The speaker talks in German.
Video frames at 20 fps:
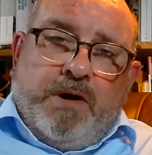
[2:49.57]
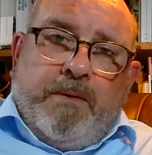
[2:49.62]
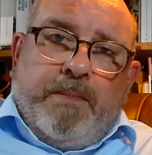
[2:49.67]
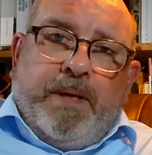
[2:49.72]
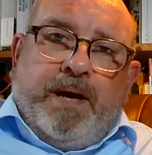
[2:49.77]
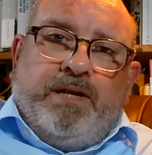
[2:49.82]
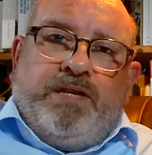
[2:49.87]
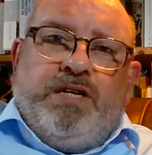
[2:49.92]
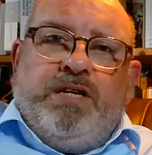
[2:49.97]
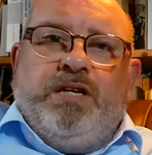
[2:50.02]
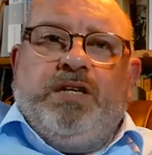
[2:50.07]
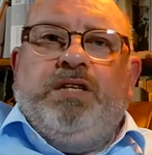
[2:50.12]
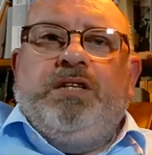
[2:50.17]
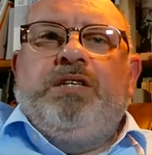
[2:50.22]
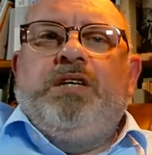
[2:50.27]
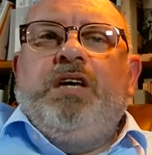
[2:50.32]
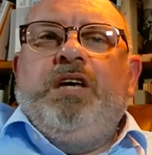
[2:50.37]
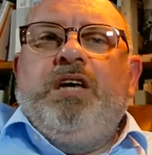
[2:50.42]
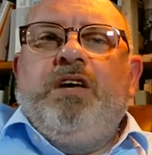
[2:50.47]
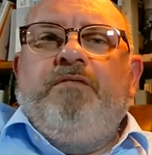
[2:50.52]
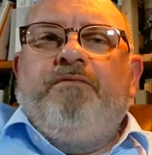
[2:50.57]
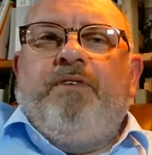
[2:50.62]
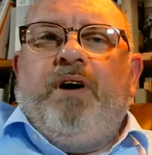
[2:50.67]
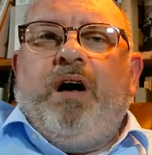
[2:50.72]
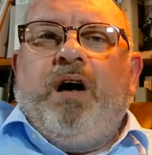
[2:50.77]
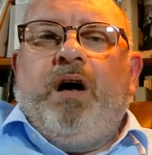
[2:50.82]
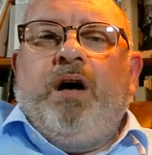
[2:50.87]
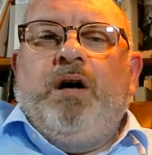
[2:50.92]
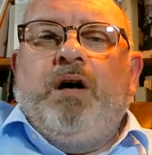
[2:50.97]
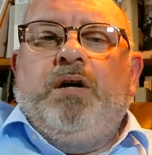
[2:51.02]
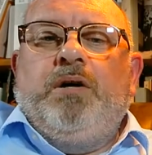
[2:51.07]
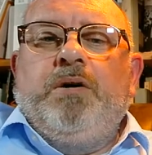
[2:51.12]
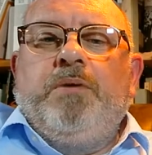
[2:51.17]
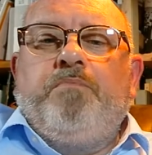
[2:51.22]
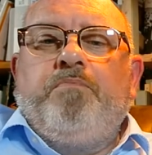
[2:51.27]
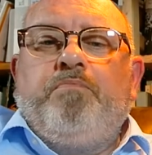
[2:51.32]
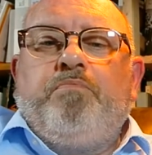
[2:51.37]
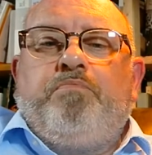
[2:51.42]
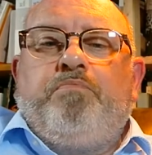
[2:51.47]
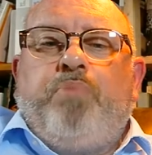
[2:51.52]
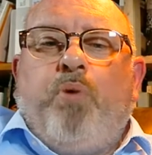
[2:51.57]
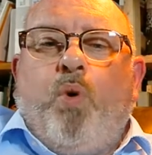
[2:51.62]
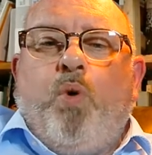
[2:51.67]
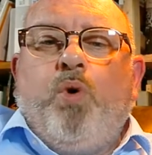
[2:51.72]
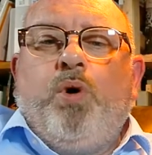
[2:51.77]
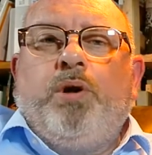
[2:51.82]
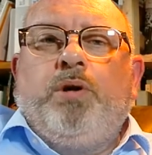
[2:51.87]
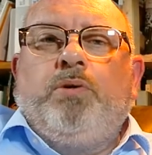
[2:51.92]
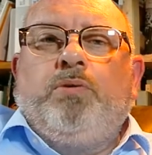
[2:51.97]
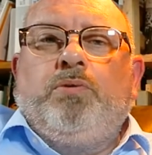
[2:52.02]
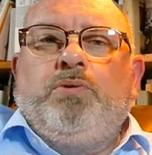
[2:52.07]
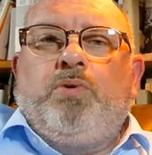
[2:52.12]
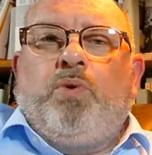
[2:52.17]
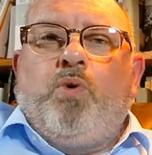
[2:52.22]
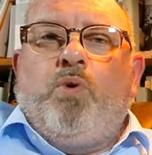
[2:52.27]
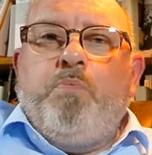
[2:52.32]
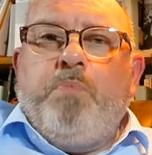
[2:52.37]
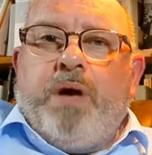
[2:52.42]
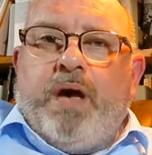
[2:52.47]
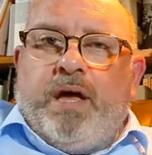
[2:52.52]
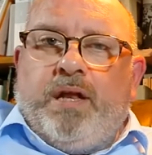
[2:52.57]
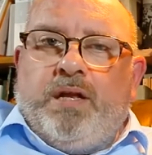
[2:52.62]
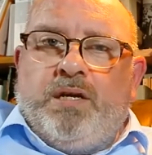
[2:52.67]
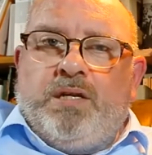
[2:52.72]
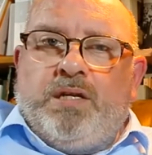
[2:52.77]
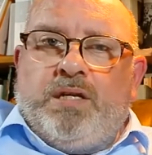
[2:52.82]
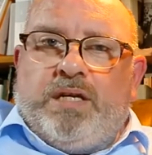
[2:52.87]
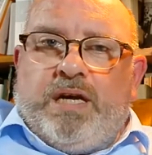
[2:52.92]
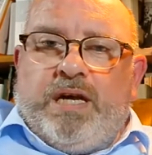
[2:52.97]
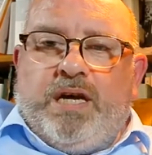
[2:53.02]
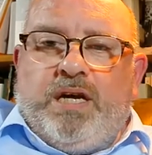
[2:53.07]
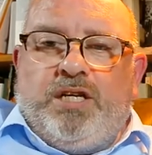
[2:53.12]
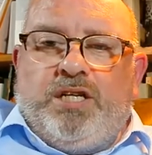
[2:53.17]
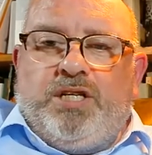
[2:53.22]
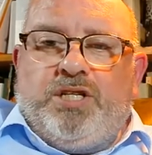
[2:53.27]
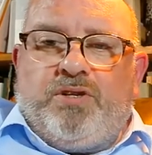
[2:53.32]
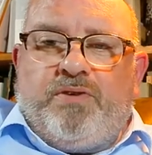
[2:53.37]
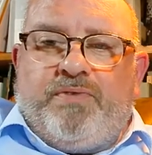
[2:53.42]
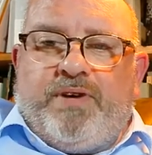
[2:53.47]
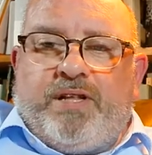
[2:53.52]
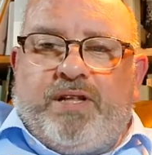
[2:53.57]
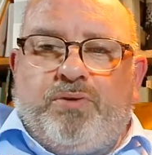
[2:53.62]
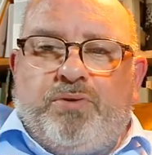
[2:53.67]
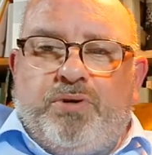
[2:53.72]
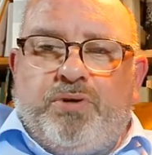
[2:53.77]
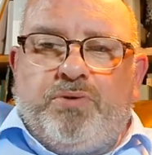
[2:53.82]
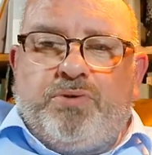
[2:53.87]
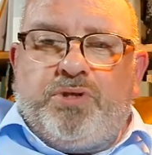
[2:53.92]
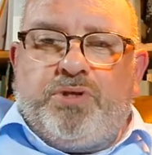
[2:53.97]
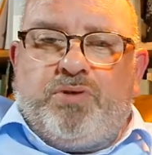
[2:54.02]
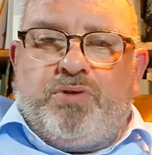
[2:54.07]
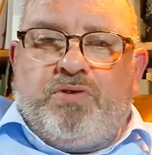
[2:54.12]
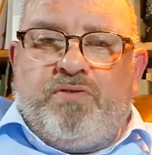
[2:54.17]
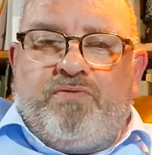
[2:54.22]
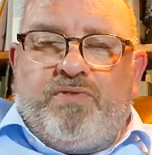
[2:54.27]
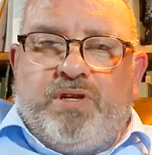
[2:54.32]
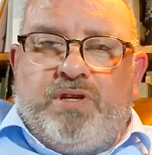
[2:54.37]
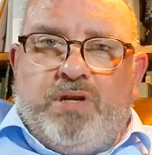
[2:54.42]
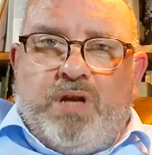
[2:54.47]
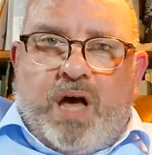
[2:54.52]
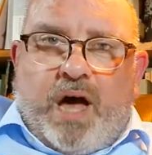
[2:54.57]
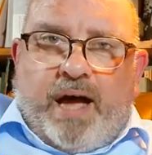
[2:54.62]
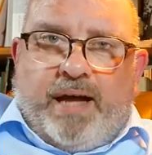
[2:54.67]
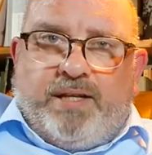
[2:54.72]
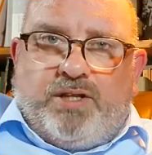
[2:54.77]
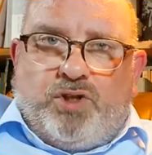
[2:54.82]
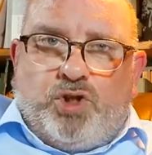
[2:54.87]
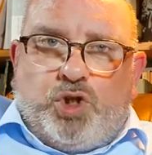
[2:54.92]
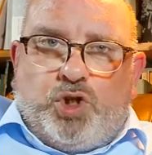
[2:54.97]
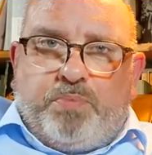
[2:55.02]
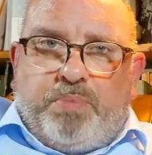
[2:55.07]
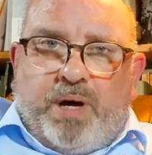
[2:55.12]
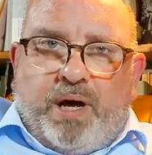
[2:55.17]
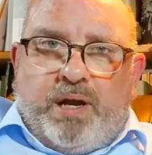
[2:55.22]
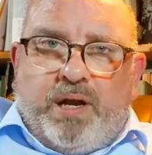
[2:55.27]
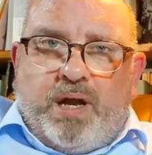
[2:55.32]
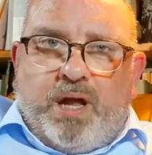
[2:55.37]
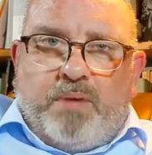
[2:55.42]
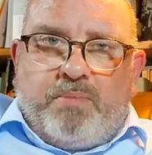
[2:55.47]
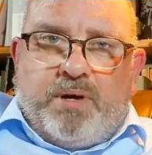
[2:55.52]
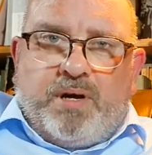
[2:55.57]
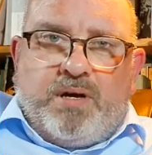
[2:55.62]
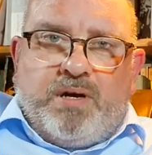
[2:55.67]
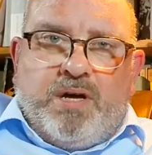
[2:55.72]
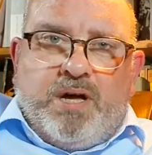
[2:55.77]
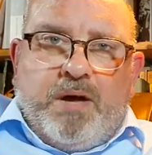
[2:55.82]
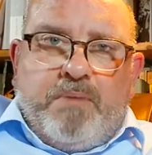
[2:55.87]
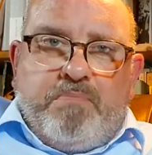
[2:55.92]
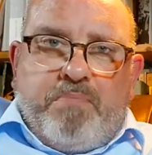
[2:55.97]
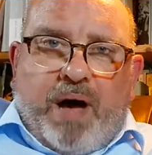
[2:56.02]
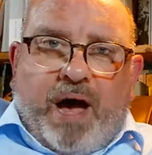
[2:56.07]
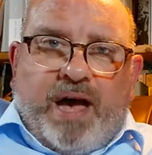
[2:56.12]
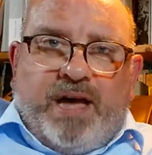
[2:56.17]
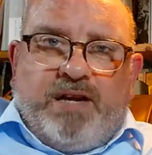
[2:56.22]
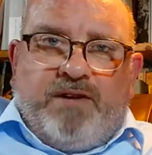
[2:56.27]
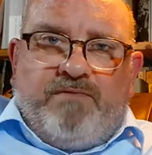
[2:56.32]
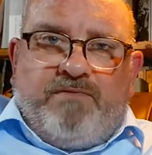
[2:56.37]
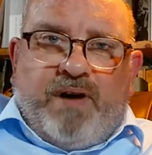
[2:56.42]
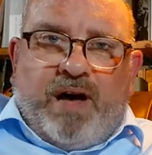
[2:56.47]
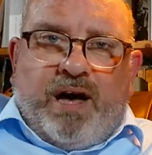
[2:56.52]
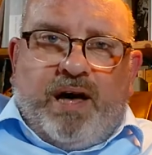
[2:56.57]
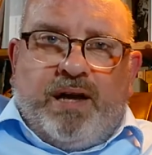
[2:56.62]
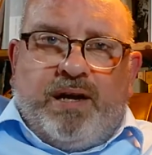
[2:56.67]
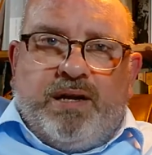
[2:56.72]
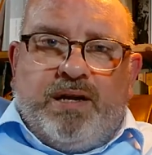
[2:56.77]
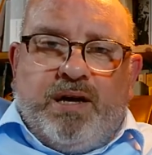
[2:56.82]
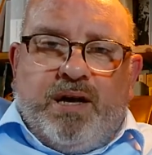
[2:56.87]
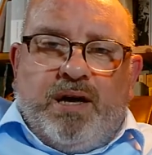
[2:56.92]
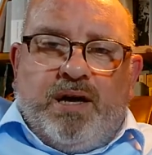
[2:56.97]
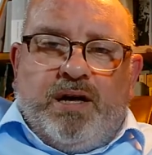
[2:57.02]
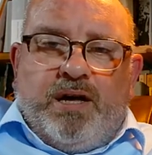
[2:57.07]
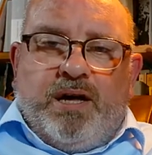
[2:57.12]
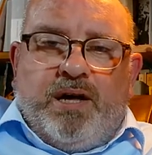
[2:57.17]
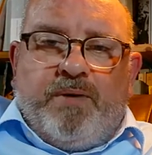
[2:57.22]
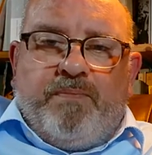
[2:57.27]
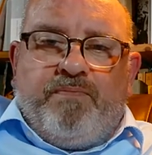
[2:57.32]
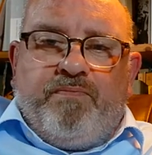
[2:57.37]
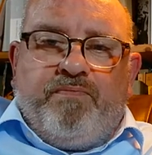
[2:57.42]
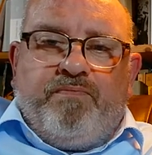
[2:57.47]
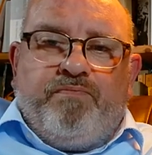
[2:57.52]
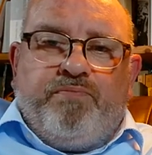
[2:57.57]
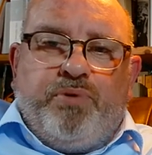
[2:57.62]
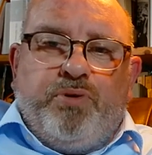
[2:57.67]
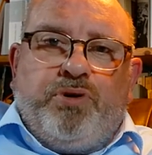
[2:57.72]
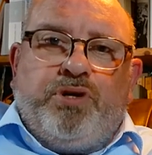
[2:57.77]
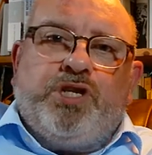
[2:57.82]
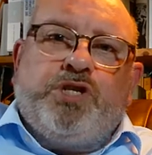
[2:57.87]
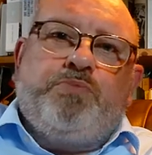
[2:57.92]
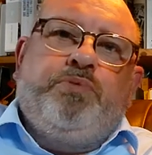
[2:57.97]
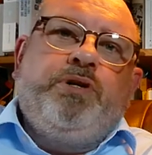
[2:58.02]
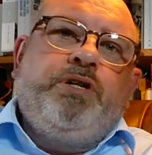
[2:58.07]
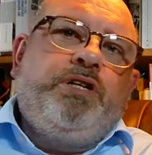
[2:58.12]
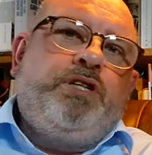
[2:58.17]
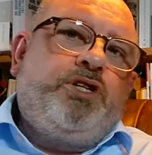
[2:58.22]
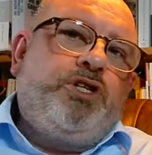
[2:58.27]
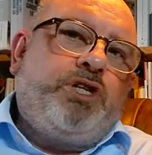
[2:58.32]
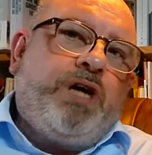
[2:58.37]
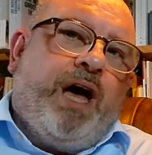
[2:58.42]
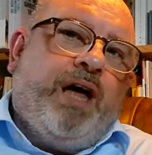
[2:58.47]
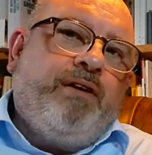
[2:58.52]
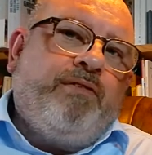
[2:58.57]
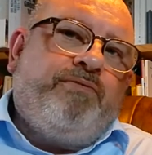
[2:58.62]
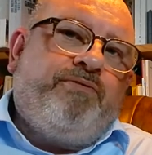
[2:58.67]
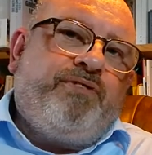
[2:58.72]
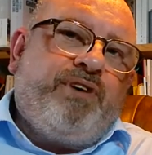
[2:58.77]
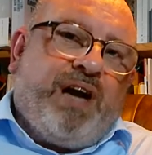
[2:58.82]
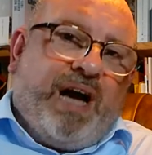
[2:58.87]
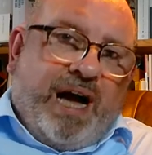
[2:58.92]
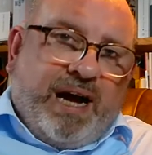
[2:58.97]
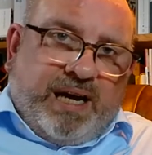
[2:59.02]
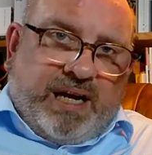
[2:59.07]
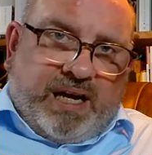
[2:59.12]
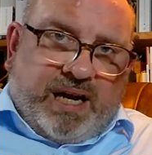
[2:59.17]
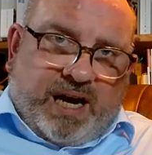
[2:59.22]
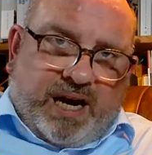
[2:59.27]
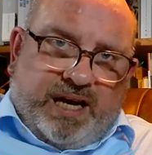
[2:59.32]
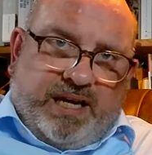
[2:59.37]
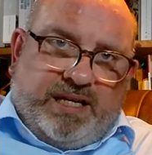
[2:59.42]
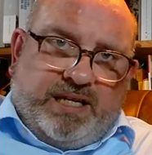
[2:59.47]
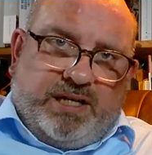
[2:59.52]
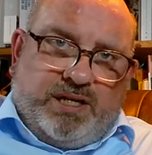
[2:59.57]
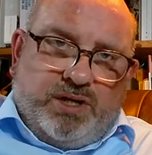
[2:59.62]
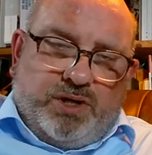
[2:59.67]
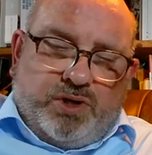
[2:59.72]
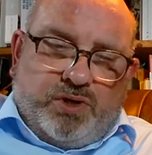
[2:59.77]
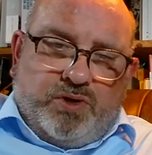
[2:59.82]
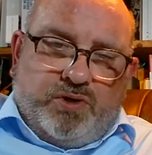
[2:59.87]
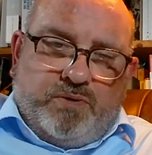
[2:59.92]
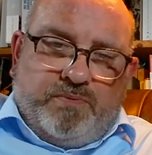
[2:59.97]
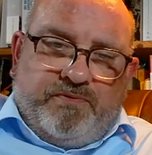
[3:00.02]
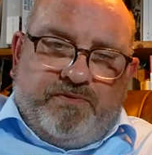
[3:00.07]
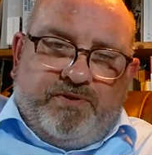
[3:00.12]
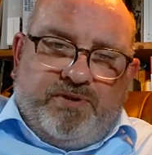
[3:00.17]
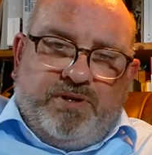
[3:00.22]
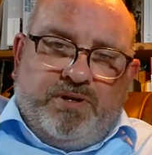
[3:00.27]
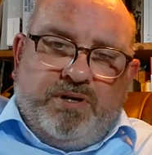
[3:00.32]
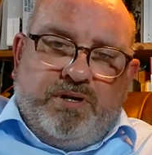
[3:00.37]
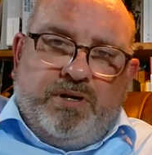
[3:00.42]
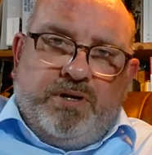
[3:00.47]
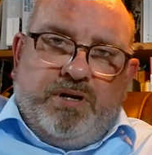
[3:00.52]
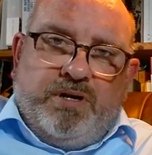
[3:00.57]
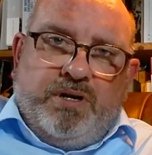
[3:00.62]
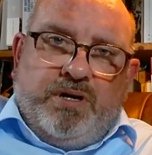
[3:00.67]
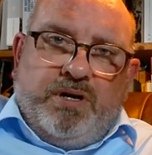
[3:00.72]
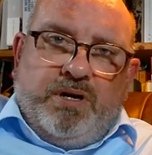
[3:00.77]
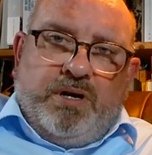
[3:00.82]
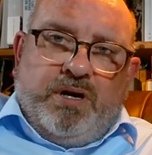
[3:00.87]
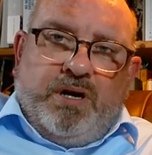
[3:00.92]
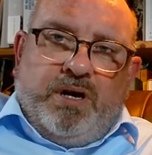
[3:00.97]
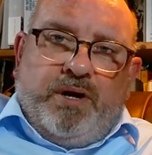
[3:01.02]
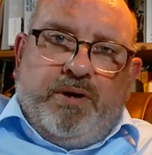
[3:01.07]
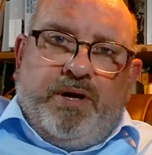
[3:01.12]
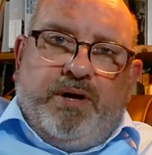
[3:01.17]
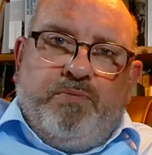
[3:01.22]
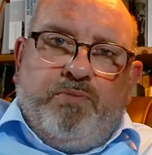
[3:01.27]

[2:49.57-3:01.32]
Die Idee war, äh, Polen und Rumänien gegen die Sowjetunion zu gewinnen, einzuspannen, aber beide waren ähm, bündnispolitisch an Frankreich geknüpft. Äh, Im